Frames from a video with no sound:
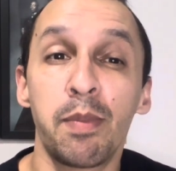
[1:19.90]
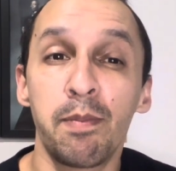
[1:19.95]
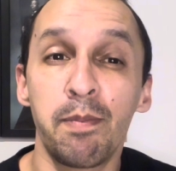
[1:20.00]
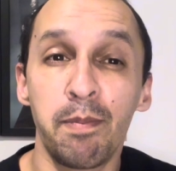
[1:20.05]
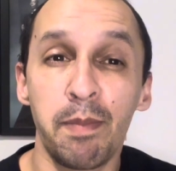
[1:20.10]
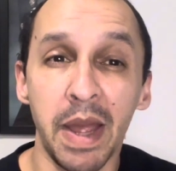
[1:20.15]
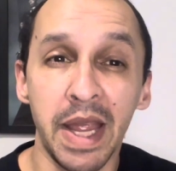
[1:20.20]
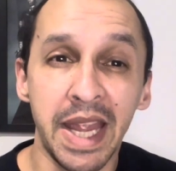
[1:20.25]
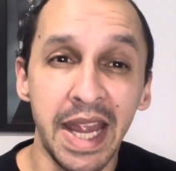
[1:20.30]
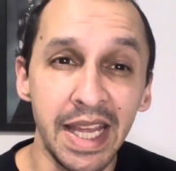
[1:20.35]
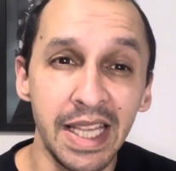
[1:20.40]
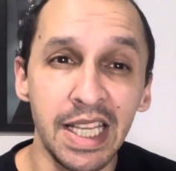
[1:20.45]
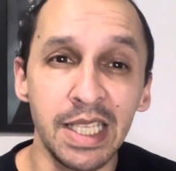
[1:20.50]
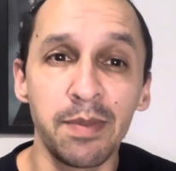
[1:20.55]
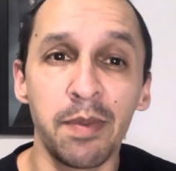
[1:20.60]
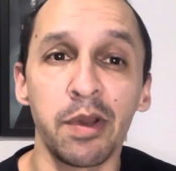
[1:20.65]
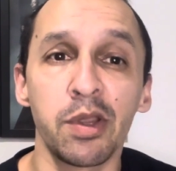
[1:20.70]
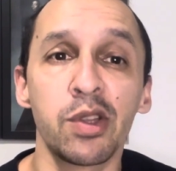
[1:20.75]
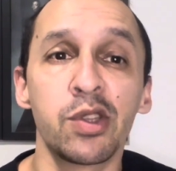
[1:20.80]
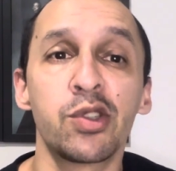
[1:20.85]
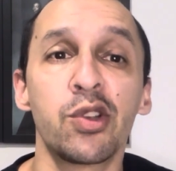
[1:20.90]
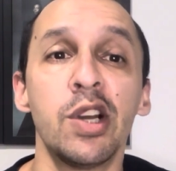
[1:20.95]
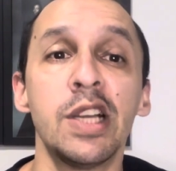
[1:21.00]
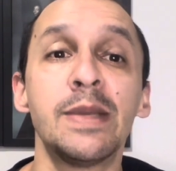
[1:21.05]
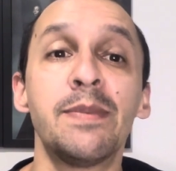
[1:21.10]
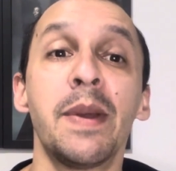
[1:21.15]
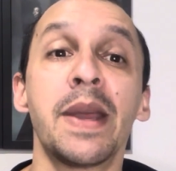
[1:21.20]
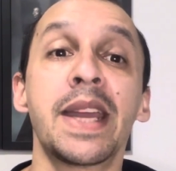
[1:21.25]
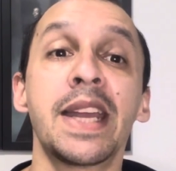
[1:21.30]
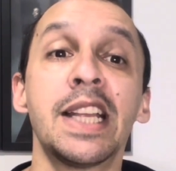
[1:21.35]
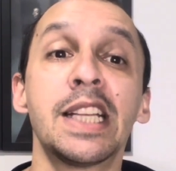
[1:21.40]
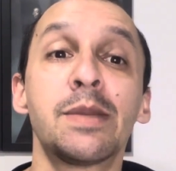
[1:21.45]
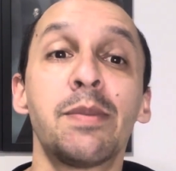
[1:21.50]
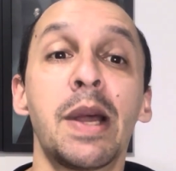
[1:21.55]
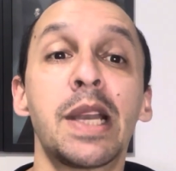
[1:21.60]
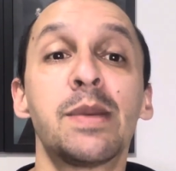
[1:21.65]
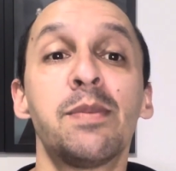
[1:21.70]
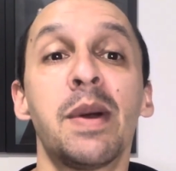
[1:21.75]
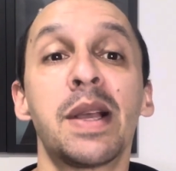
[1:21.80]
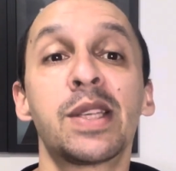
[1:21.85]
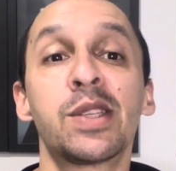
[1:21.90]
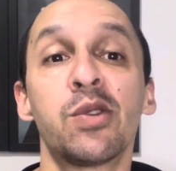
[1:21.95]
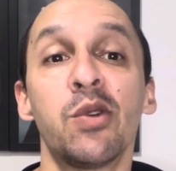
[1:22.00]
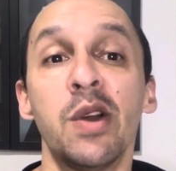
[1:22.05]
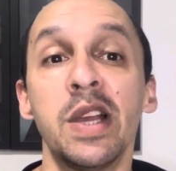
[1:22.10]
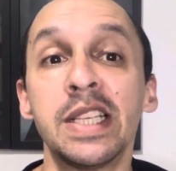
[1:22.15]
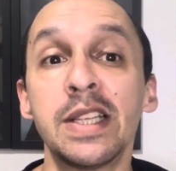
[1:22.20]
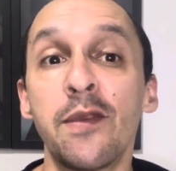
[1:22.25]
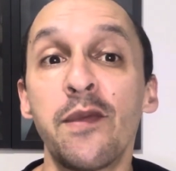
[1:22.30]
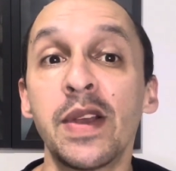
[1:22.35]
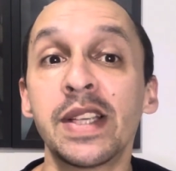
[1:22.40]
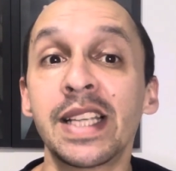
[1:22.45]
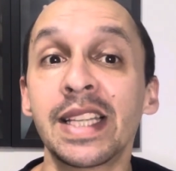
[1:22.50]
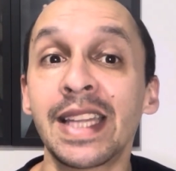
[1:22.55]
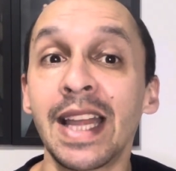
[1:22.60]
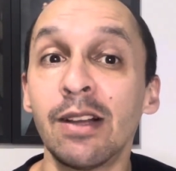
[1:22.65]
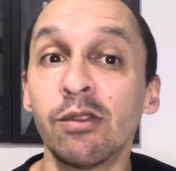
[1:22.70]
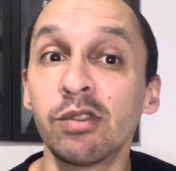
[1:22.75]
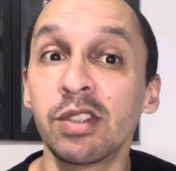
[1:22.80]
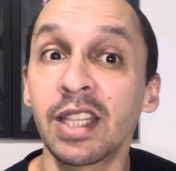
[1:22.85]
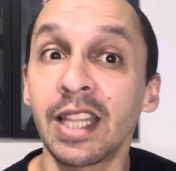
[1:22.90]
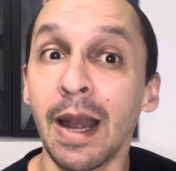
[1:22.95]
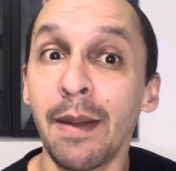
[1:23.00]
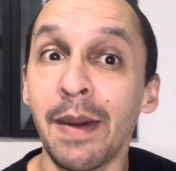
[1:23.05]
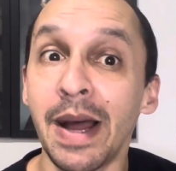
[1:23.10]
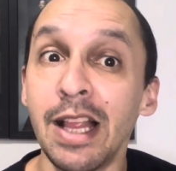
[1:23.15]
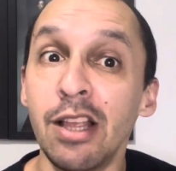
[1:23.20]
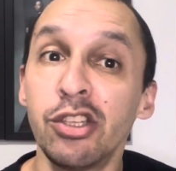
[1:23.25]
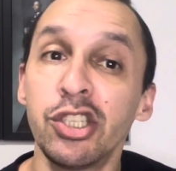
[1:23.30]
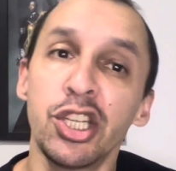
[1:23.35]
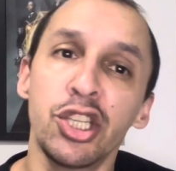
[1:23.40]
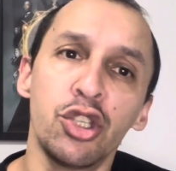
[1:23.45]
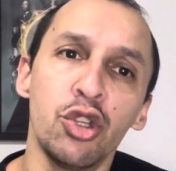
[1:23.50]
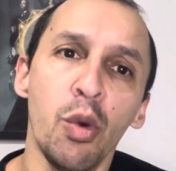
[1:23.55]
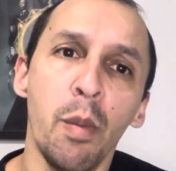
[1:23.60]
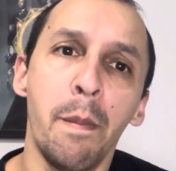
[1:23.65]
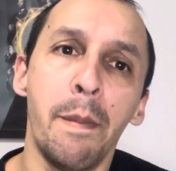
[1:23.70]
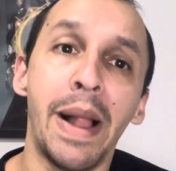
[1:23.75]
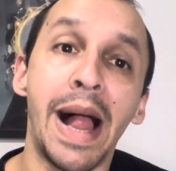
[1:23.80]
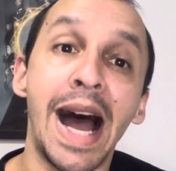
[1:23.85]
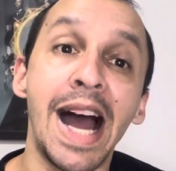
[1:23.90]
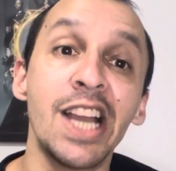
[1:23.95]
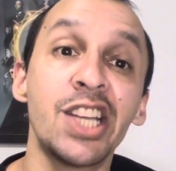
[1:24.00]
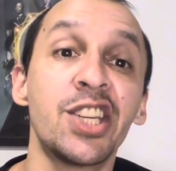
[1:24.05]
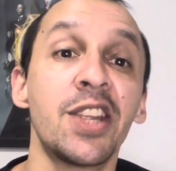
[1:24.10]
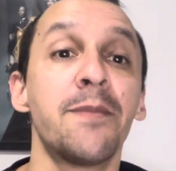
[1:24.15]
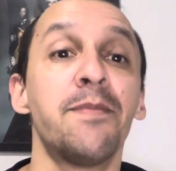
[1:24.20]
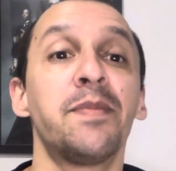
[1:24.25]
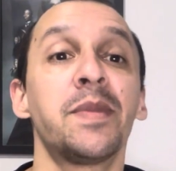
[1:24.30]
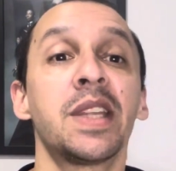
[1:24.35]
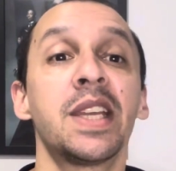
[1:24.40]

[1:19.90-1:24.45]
pequenas produções, pequenas participações e fez até um trabalho de dublagem,